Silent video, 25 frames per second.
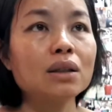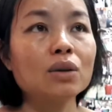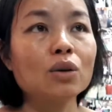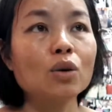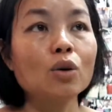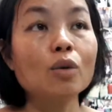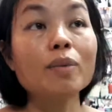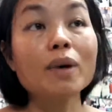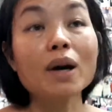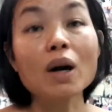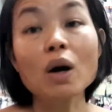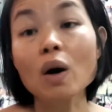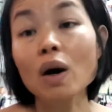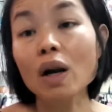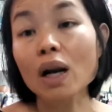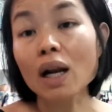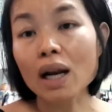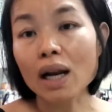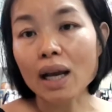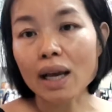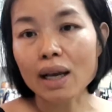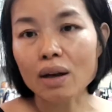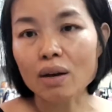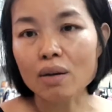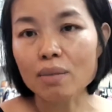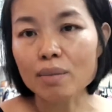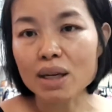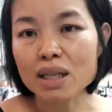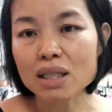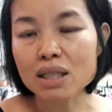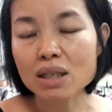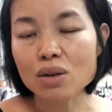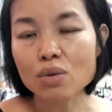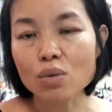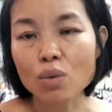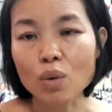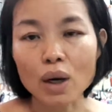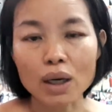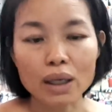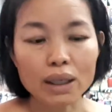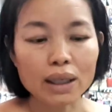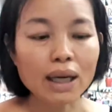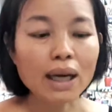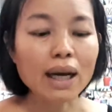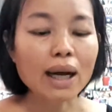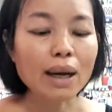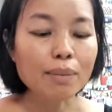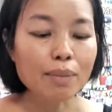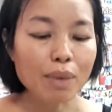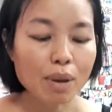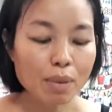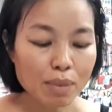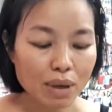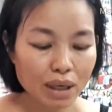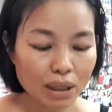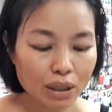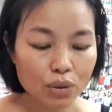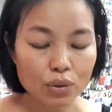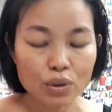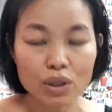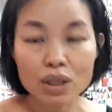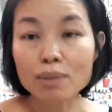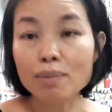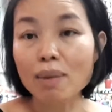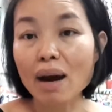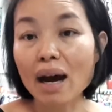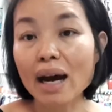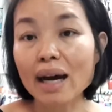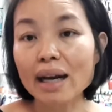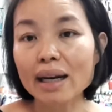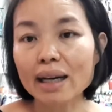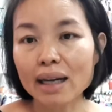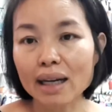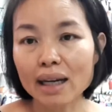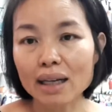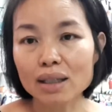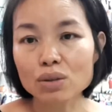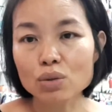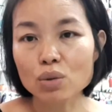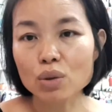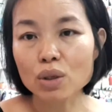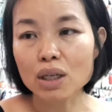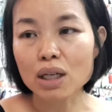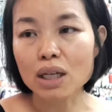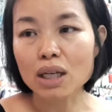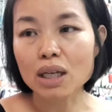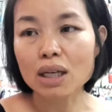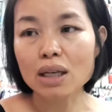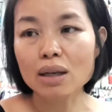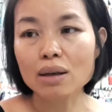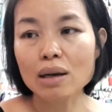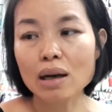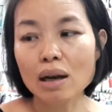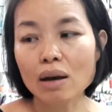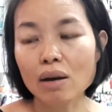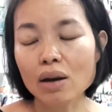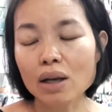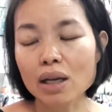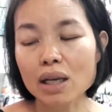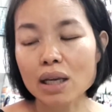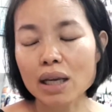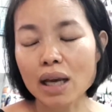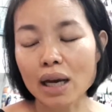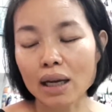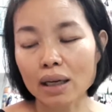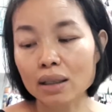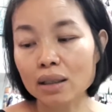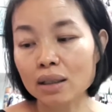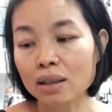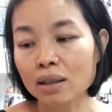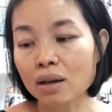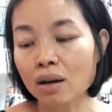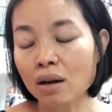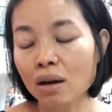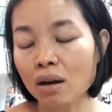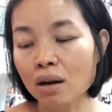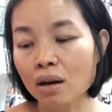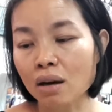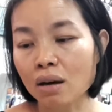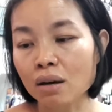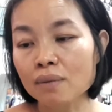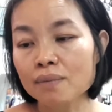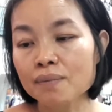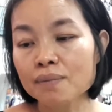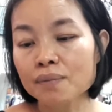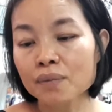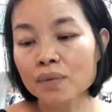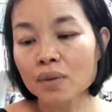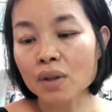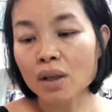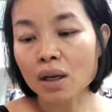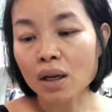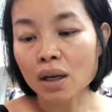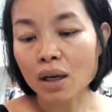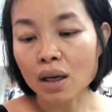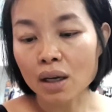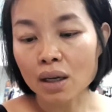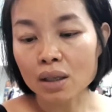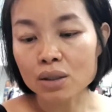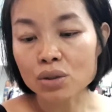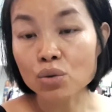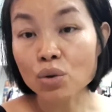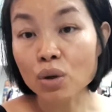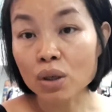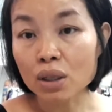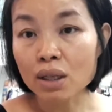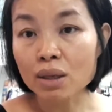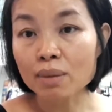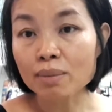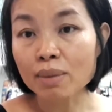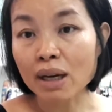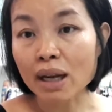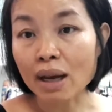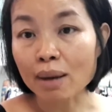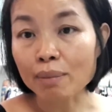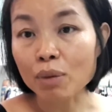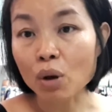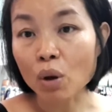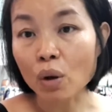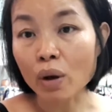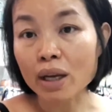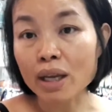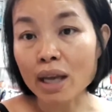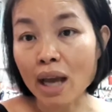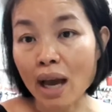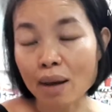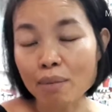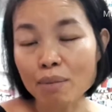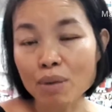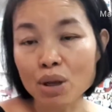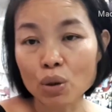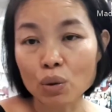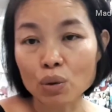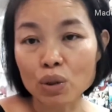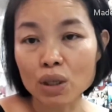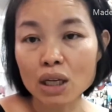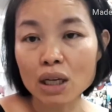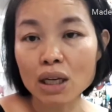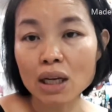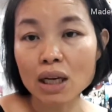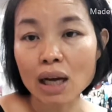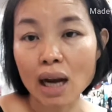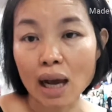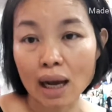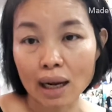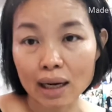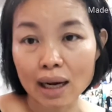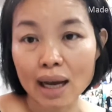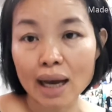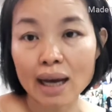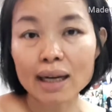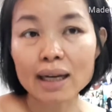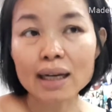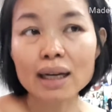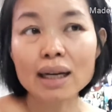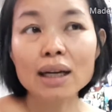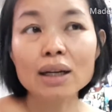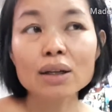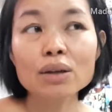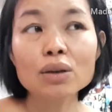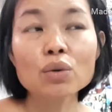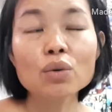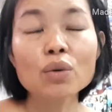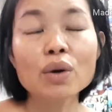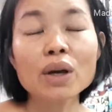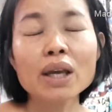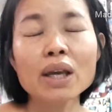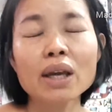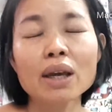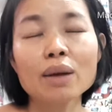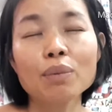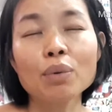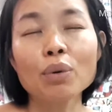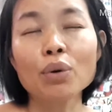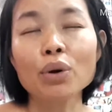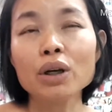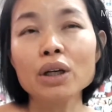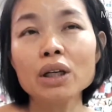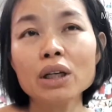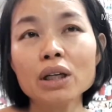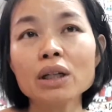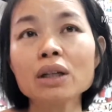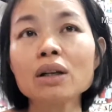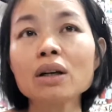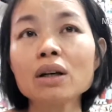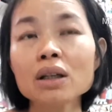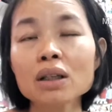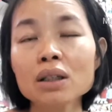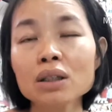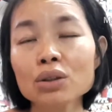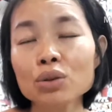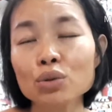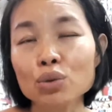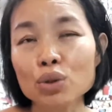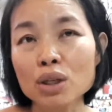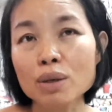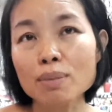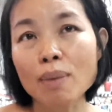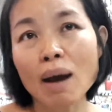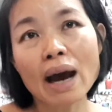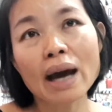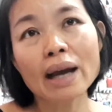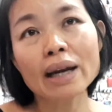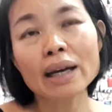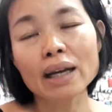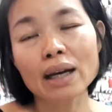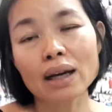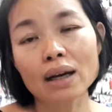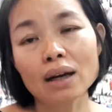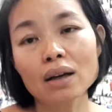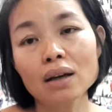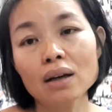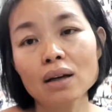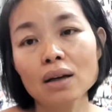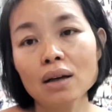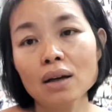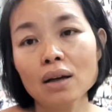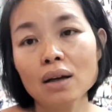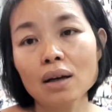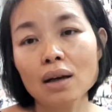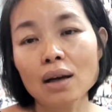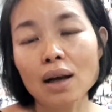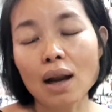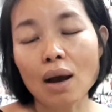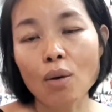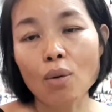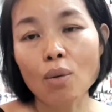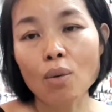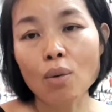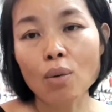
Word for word: อุปกรณ์อะไรก็ไม่สะดวกนะคะ ไม่เหมือนอยู่ที่บ้านนะคะ ช่วงนี้แล้วอีกอย่างหนึ่งก็ช่วงที่มาดามดอยย้ายมาอยู่ที่หลังร้านนะคะ ด้วยเหตุผลหนึ่งก็คืออยู่ที่บ้านเนี่ยเรา